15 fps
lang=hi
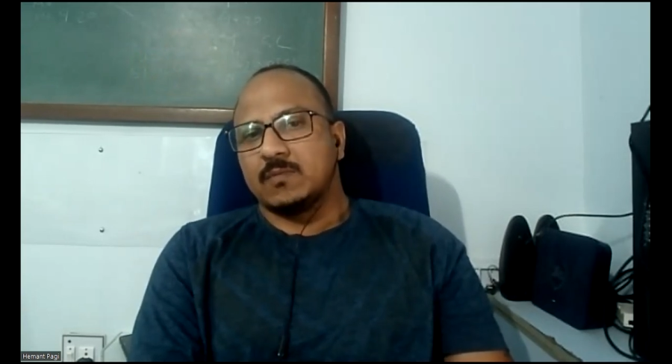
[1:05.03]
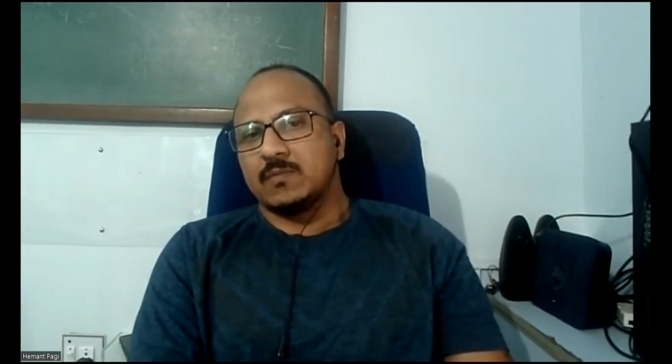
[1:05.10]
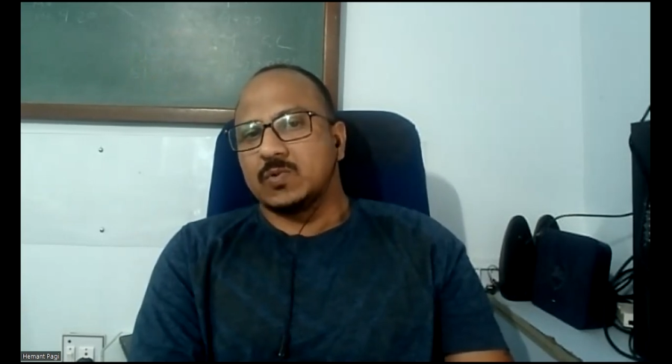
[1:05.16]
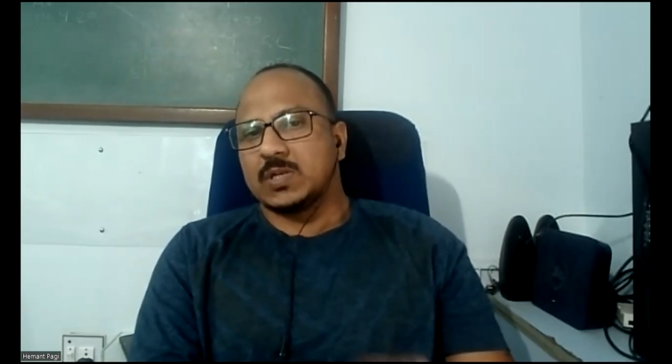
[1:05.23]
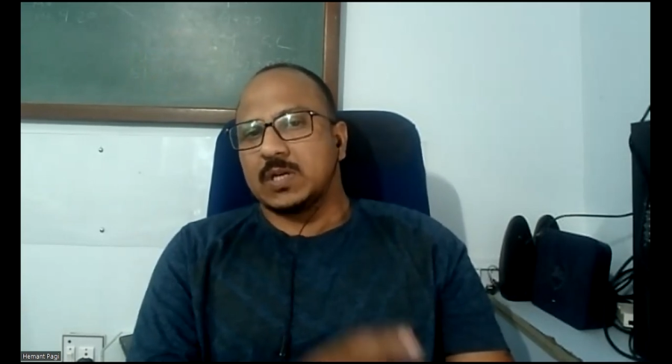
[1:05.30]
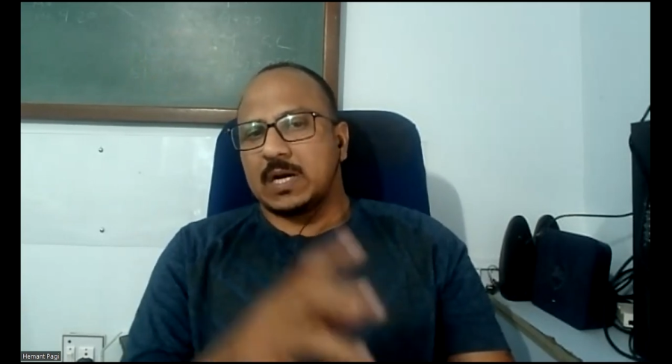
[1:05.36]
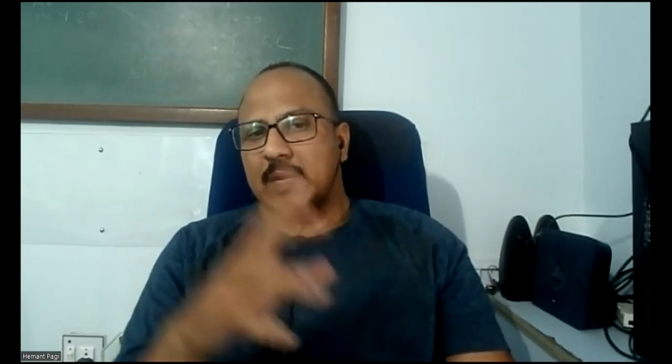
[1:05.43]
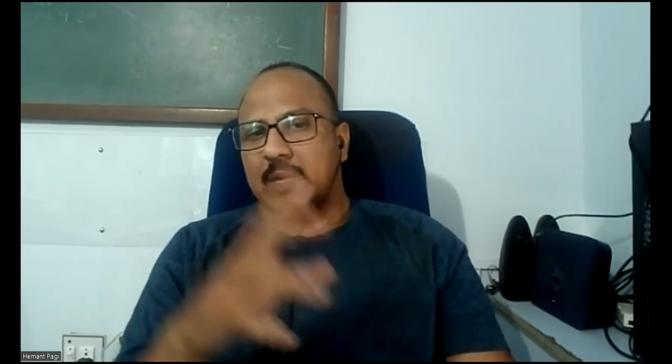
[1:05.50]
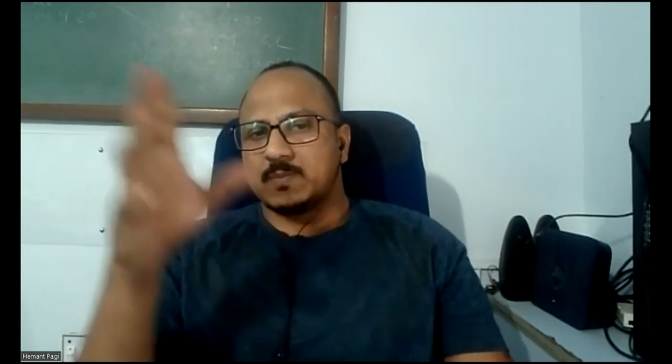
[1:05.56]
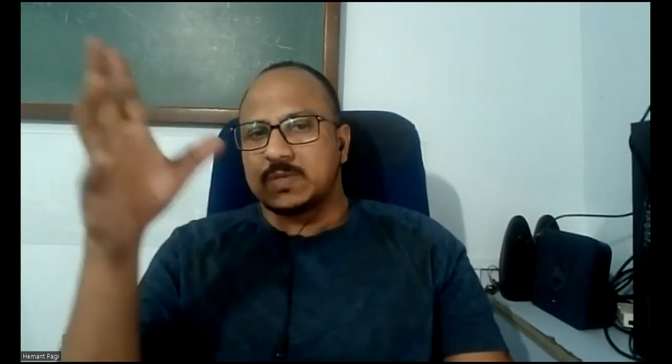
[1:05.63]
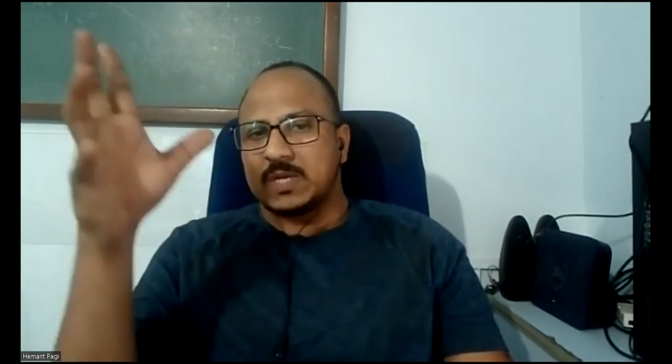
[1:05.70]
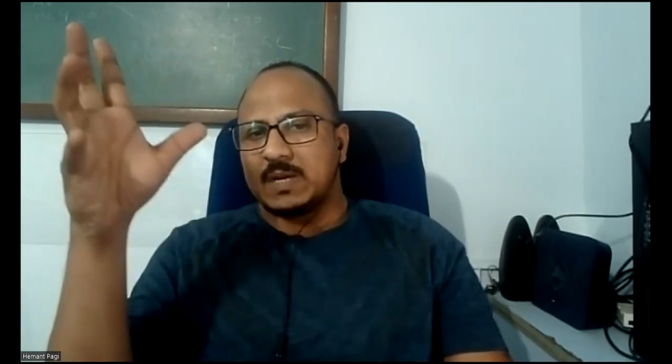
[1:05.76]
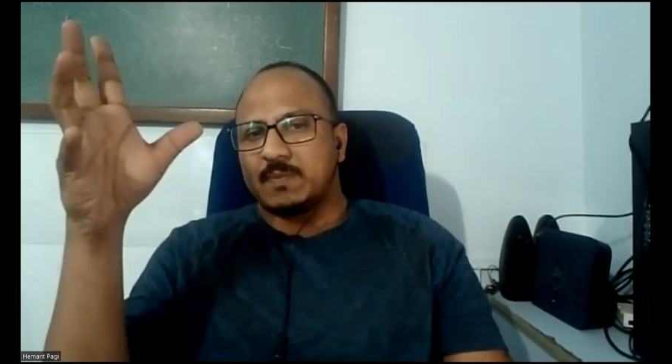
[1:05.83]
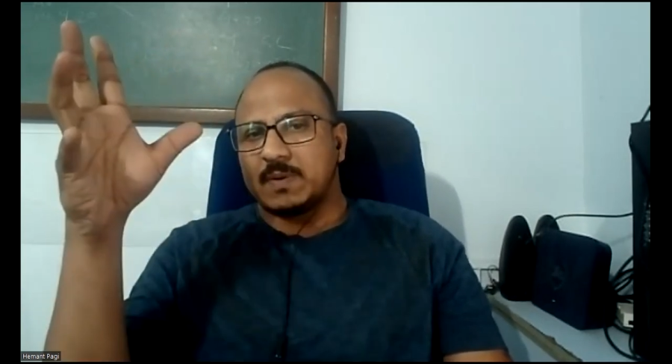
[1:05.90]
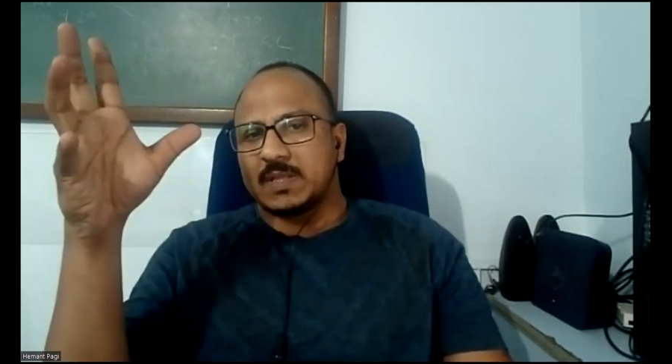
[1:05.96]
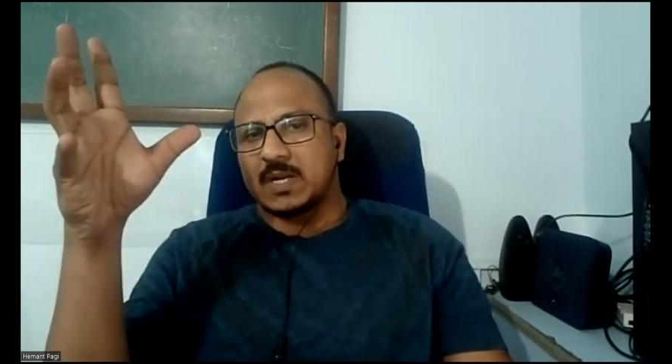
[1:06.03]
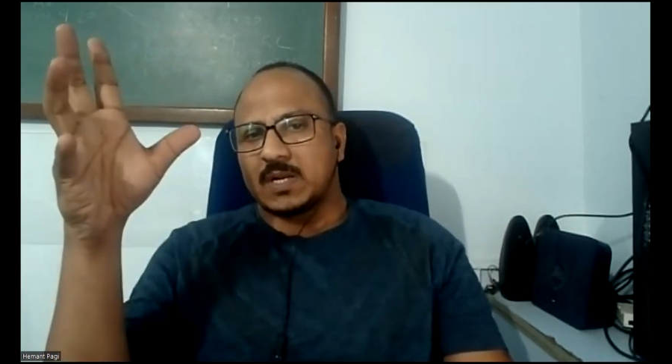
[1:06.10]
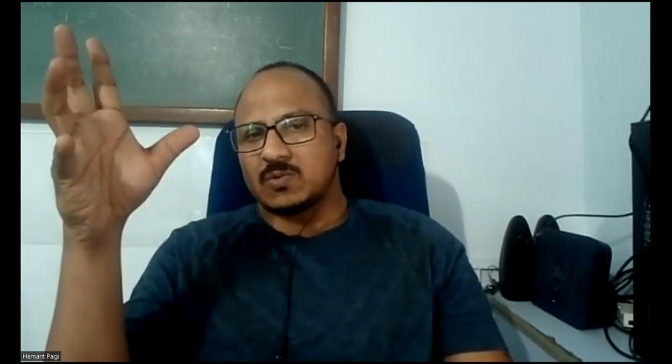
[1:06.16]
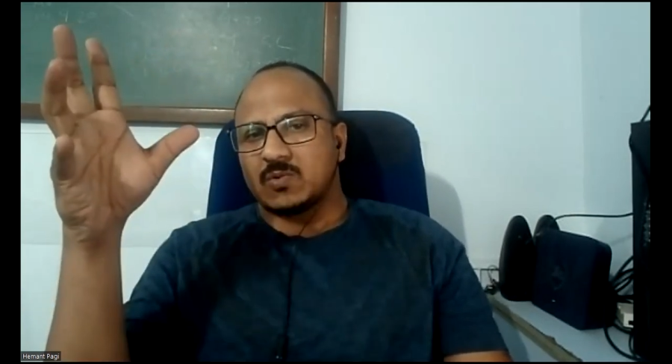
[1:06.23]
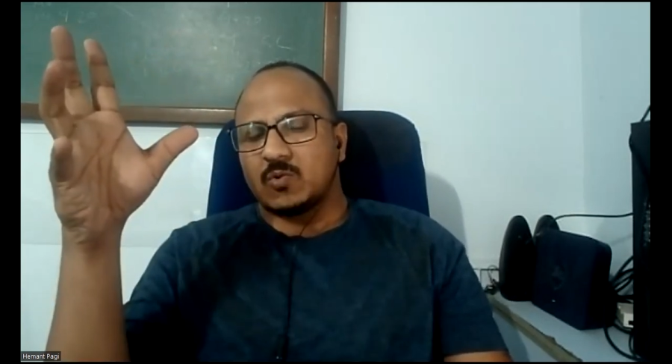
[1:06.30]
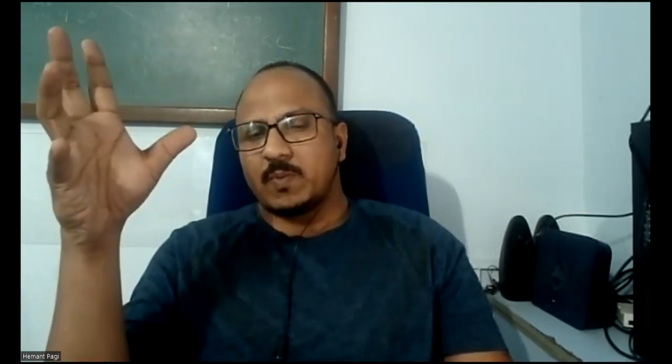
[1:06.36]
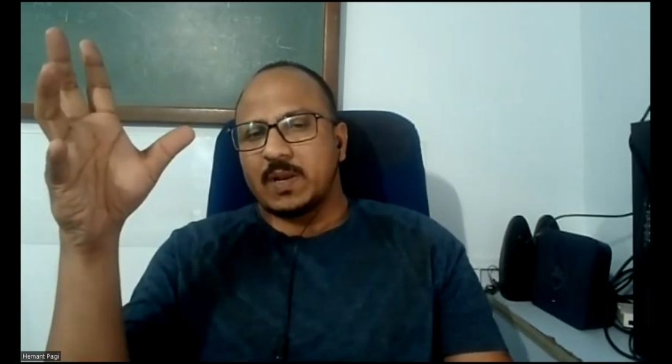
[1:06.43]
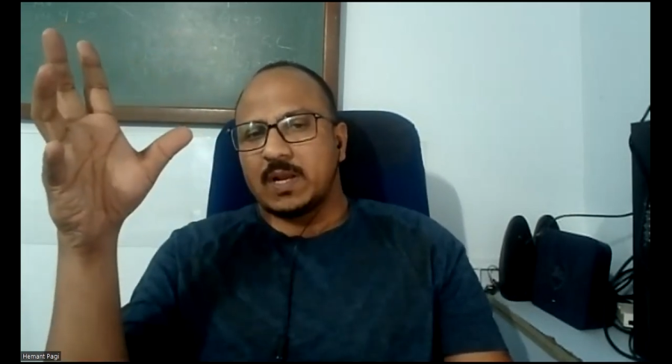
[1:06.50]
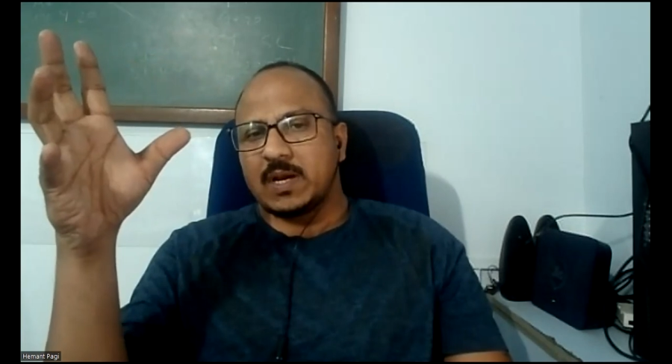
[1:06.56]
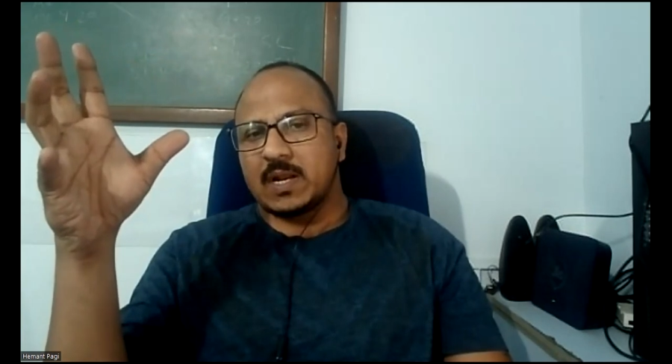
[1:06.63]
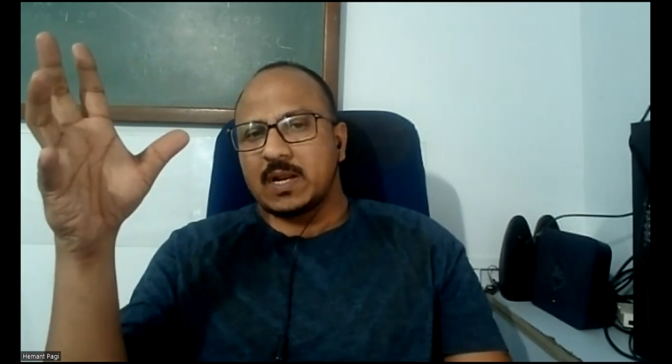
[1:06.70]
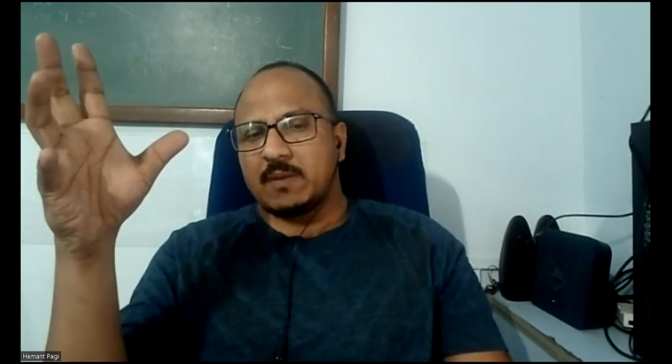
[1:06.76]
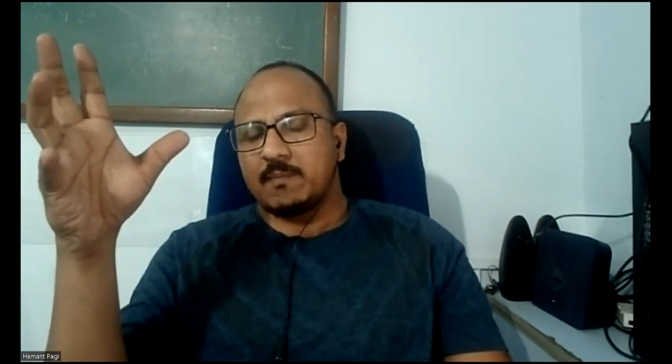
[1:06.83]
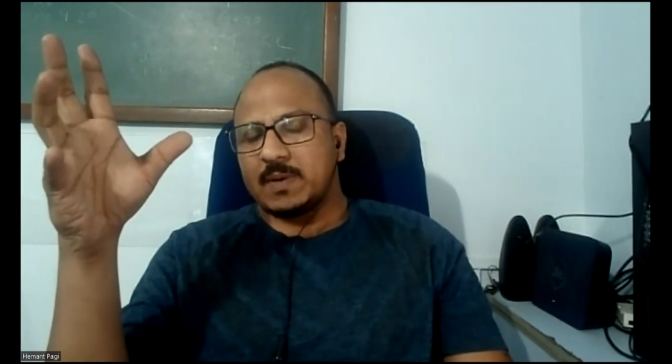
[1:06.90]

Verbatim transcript: मुझे अपसाइड पंद्रह सौ रुपए लग रहा है